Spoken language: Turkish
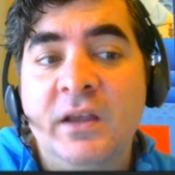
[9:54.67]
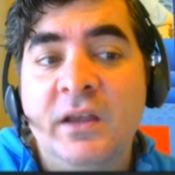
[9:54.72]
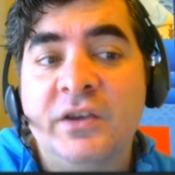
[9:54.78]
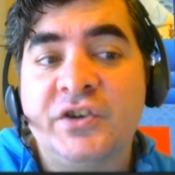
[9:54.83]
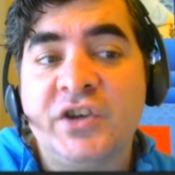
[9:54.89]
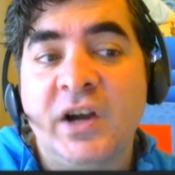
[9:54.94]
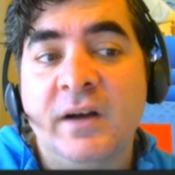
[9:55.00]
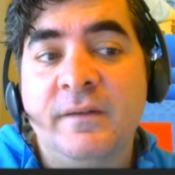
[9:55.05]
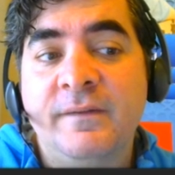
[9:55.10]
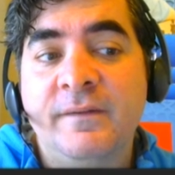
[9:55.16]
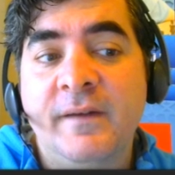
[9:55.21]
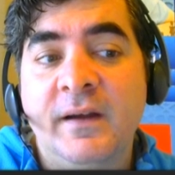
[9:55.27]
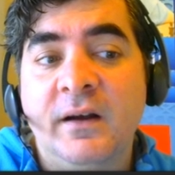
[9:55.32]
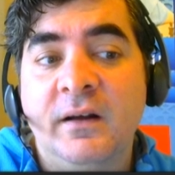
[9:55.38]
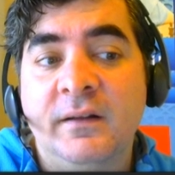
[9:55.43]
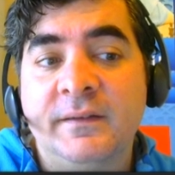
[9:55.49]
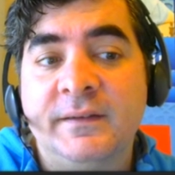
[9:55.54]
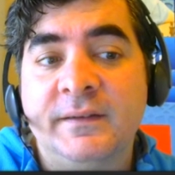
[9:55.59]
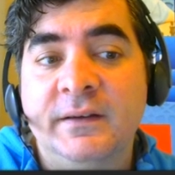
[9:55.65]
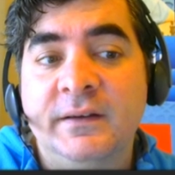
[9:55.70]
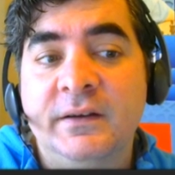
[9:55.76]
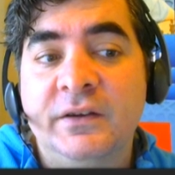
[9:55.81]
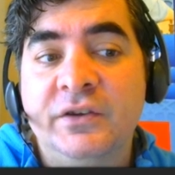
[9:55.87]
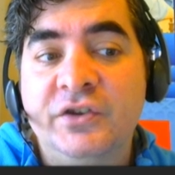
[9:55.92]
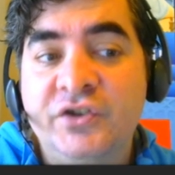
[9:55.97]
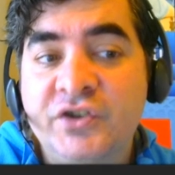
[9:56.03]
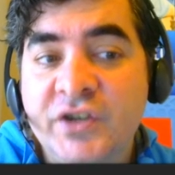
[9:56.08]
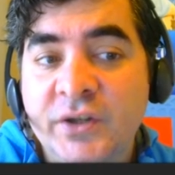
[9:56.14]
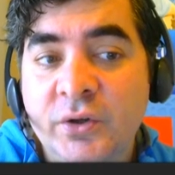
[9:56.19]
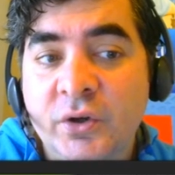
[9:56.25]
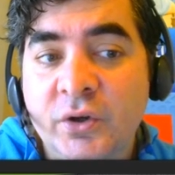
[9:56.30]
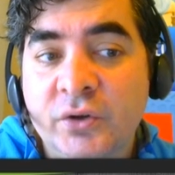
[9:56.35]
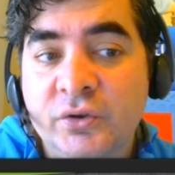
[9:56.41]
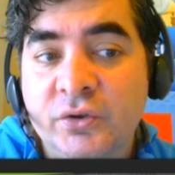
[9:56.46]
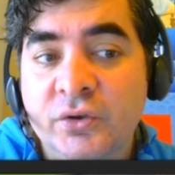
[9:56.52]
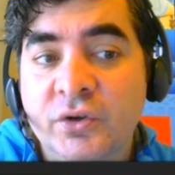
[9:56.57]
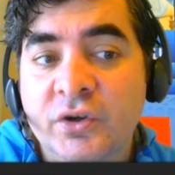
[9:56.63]
Şah F6,
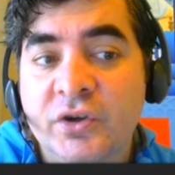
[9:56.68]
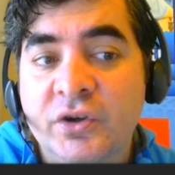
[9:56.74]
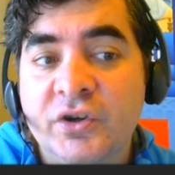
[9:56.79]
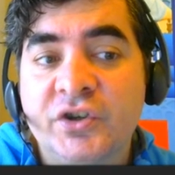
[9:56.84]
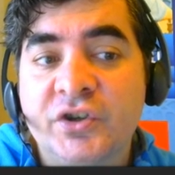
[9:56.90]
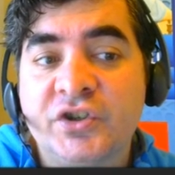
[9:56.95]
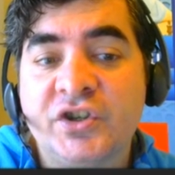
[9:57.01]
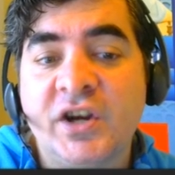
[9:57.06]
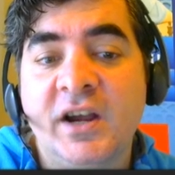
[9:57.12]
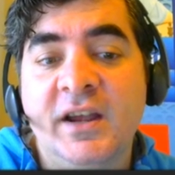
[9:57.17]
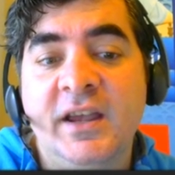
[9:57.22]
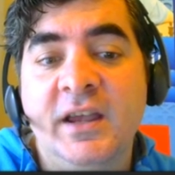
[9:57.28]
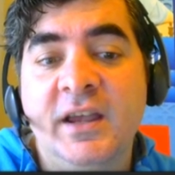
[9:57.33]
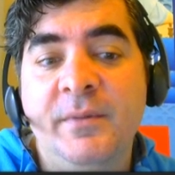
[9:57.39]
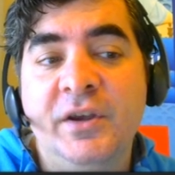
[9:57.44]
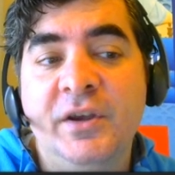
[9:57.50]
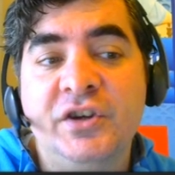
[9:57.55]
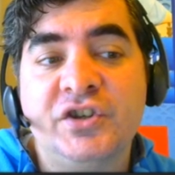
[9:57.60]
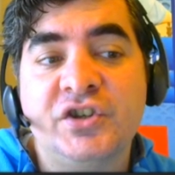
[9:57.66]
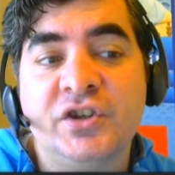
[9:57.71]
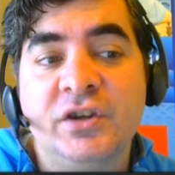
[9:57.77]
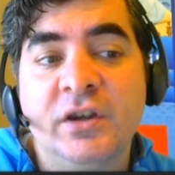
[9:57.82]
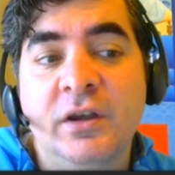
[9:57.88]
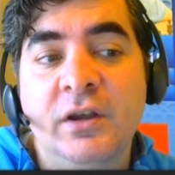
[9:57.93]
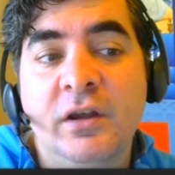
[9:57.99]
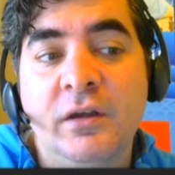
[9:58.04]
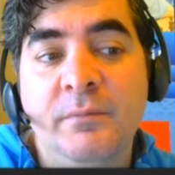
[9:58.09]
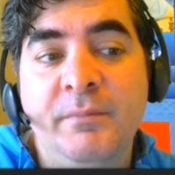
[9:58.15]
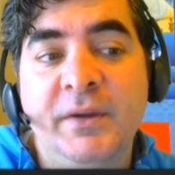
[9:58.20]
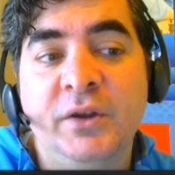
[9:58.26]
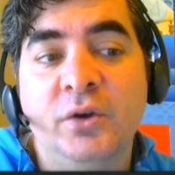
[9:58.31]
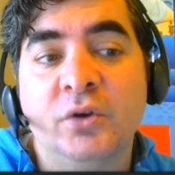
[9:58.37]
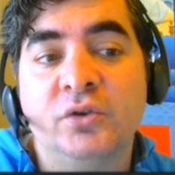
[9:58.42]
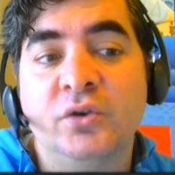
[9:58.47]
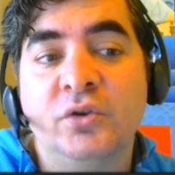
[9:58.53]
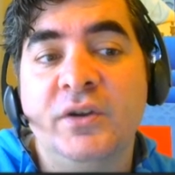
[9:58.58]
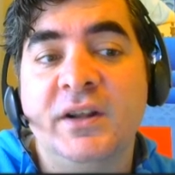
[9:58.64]
C4, şah E5,
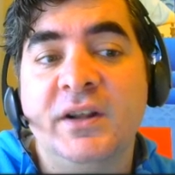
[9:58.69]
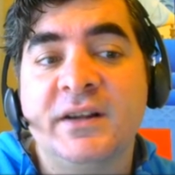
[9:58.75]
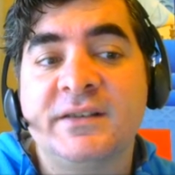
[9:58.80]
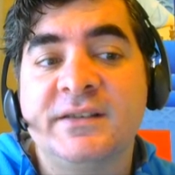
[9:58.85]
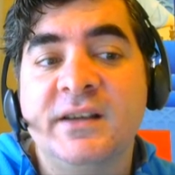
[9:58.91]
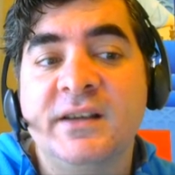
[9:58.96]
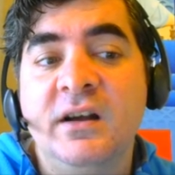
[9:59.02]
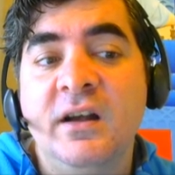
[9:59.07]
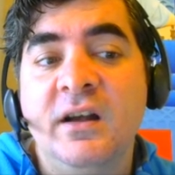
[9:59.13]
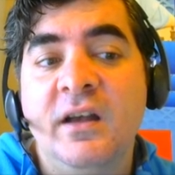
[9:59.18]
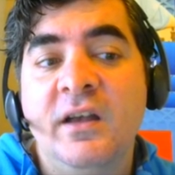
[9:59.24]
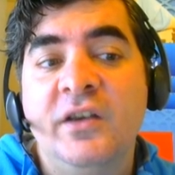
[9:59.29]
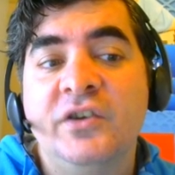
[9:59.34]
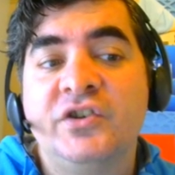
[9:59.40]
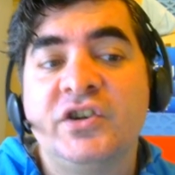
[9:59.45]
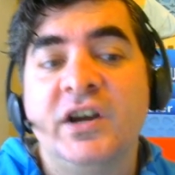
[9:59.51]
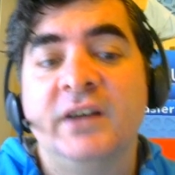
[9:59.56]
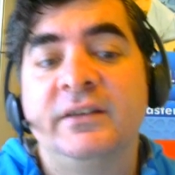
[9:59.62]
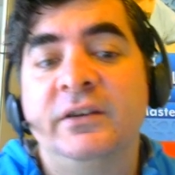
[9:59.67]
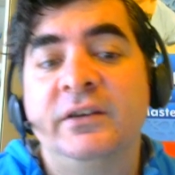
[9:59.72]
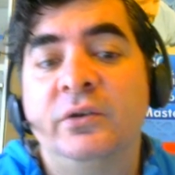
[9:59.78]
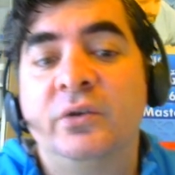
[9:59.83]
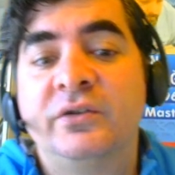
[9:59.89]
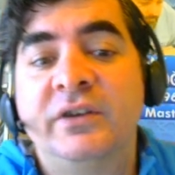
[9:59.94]
B4 oynarsa şah D4